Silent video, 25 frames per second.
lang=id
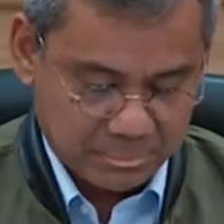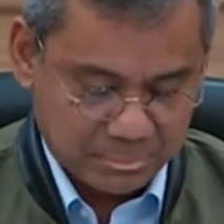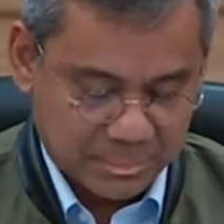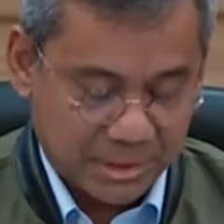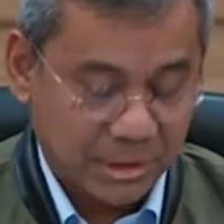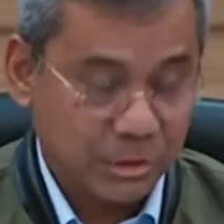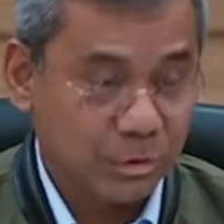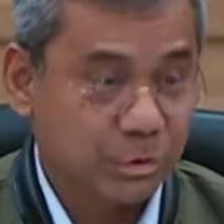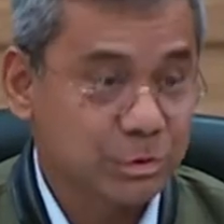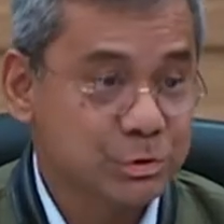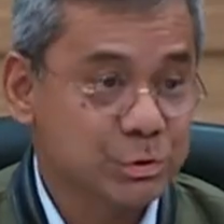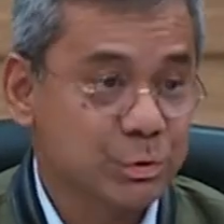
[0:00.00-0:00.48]

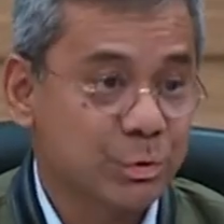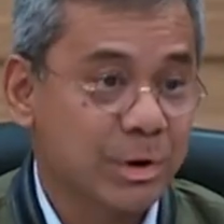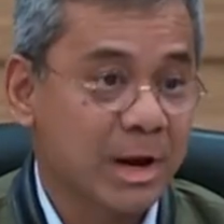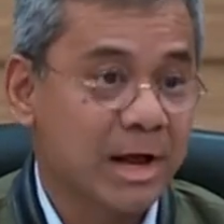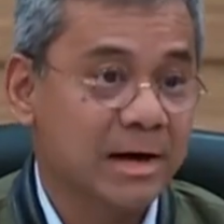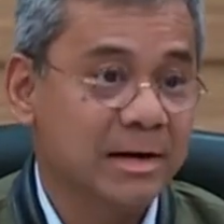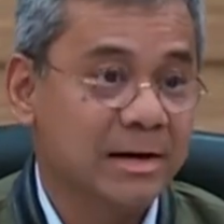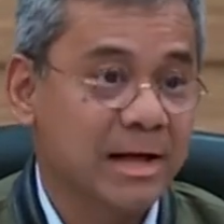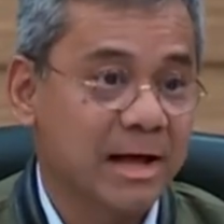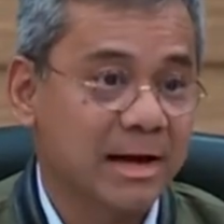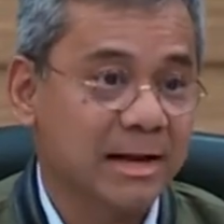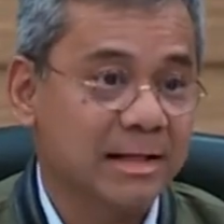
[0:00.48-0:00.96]

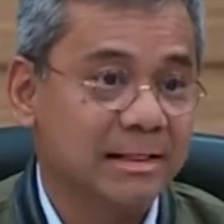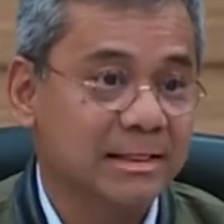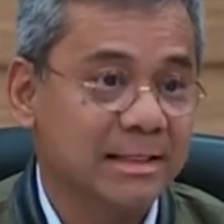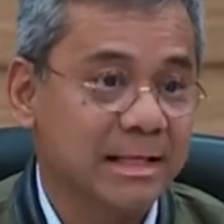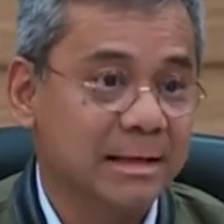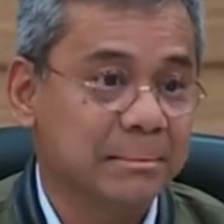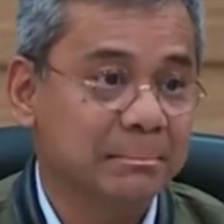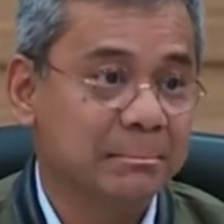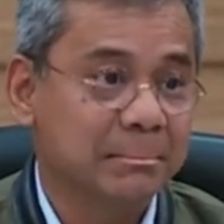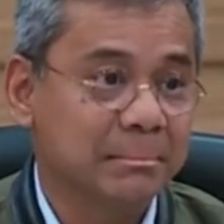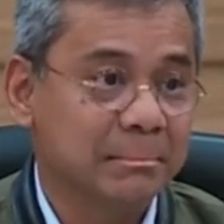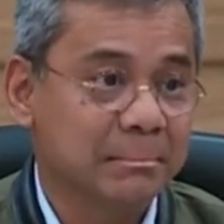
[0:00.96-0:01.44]
Penelusuran dari
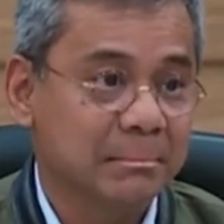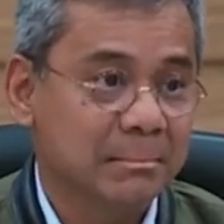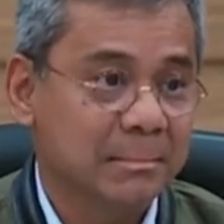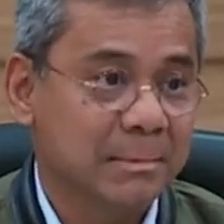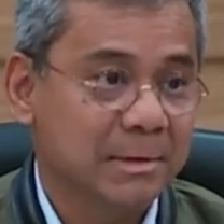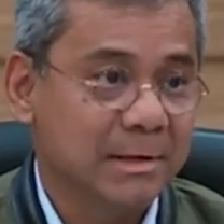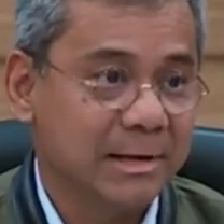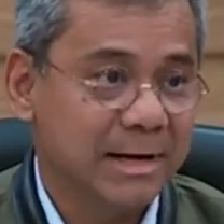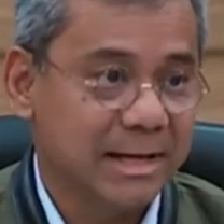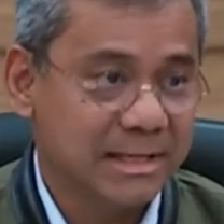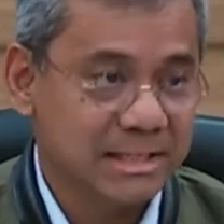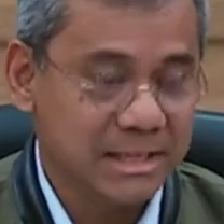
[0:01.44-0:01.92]
tim
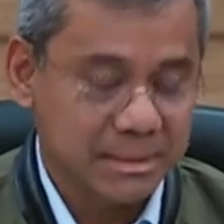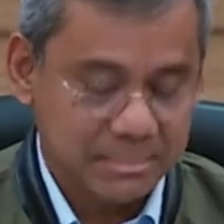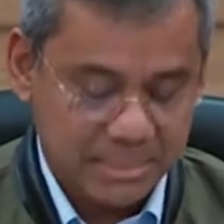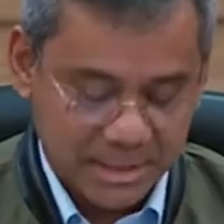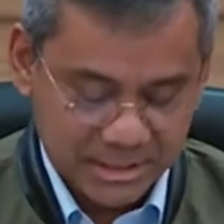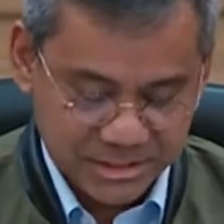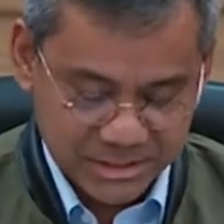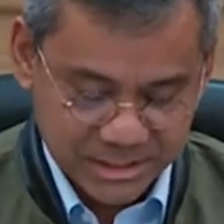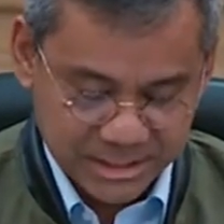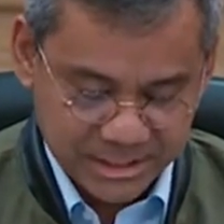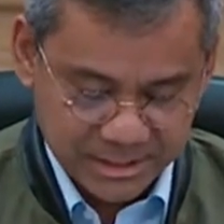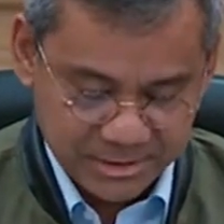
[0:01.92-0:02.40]

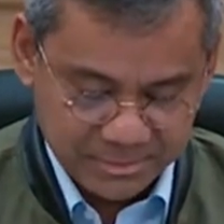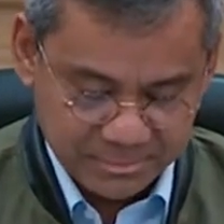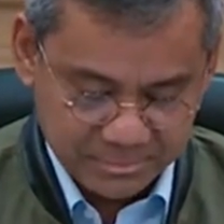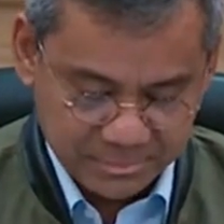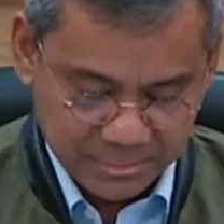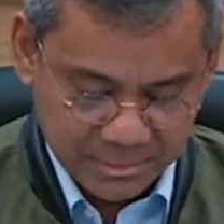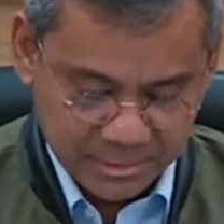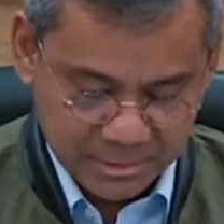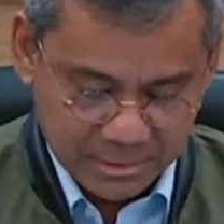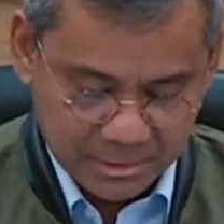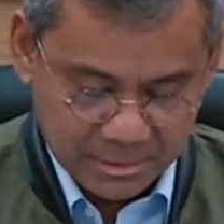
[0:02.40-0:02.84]
DJBC